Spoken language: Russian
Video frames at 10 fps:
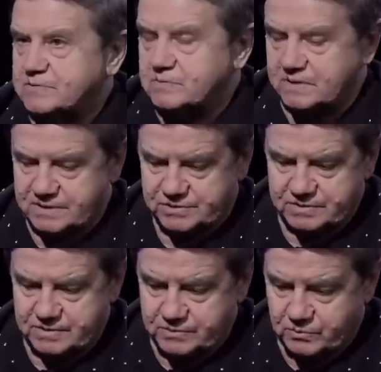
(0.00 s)
идет на нашей
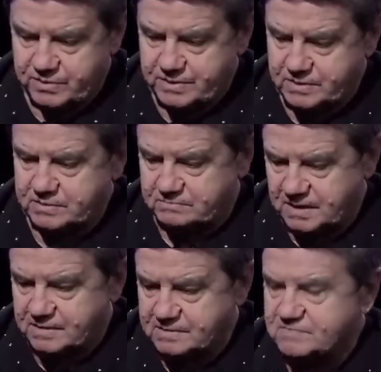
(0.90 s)
территории,
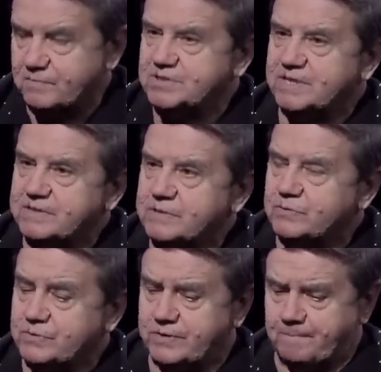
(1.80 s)
надо освобождать
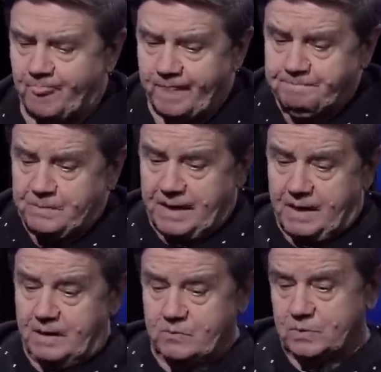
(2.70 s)
территорию.
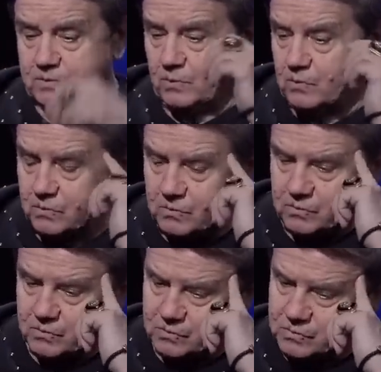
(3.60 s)
Вот.
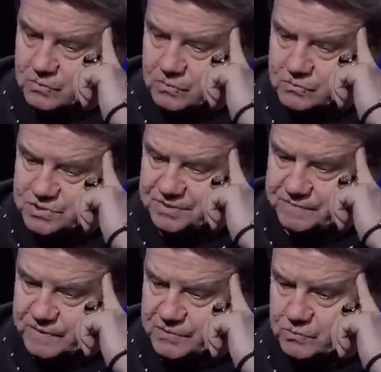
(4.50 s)
Но
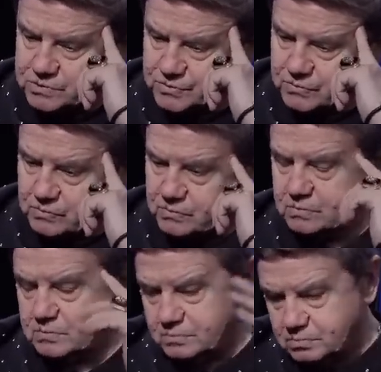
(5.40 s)
учитывая то,
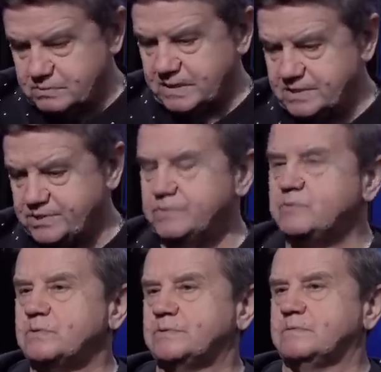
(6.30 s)
что речь
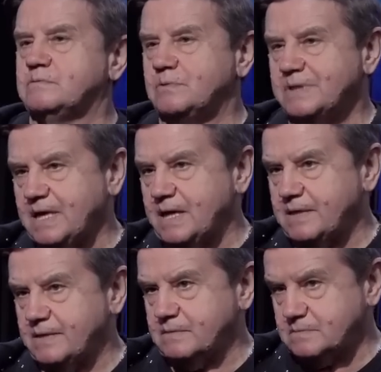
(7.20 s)
идет о
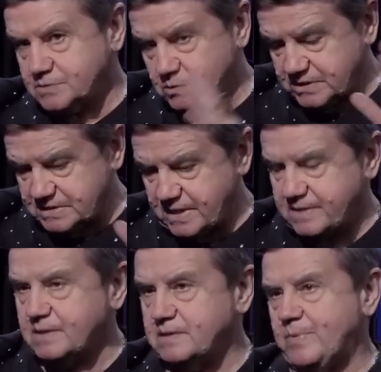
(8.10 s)
локальной, с точки
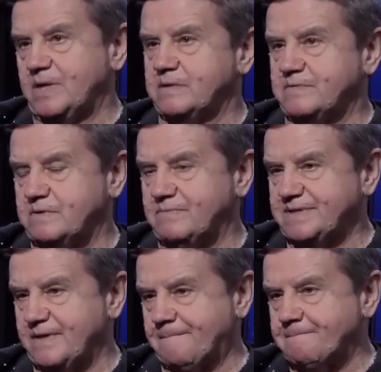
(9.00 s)
зрения глобального
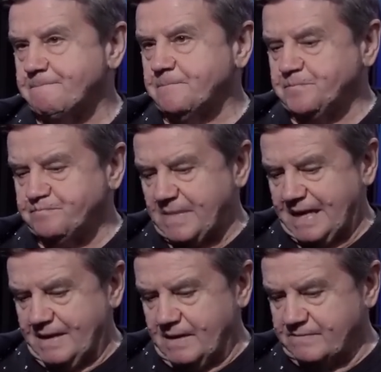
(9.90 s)
охвата,
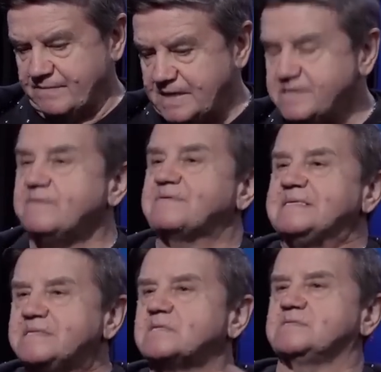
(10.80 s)
войне в
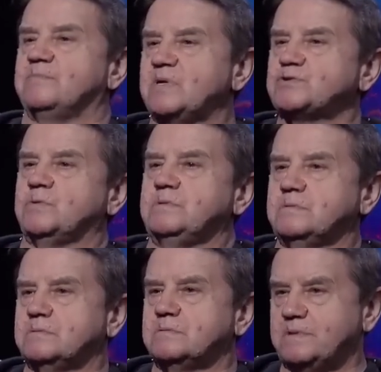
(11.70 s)
контексте большой
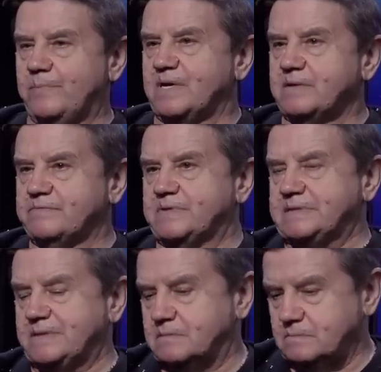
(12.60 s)
глобальной войны,